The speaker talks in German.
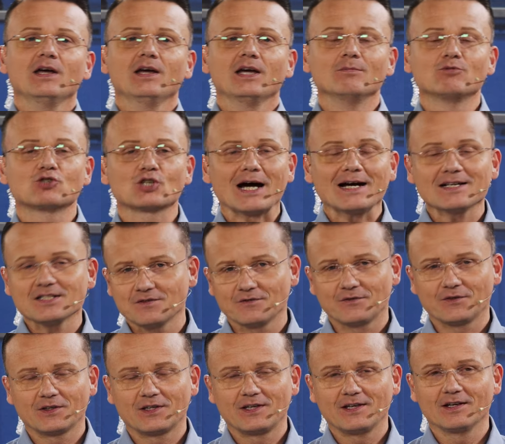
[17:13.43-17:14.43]
im
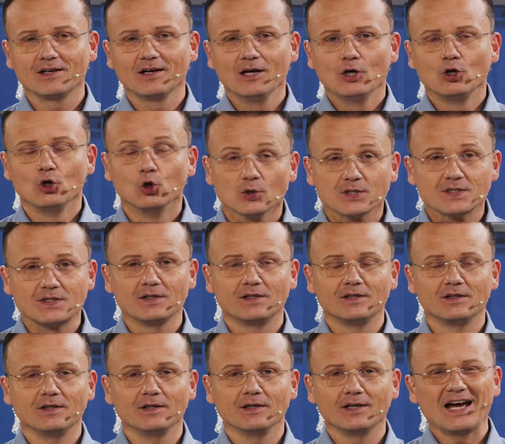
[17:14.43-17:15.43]
Straßenverkehr lustige
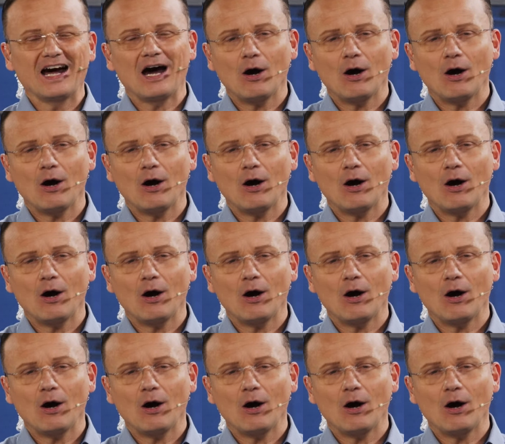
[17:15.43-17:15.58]
Dinge,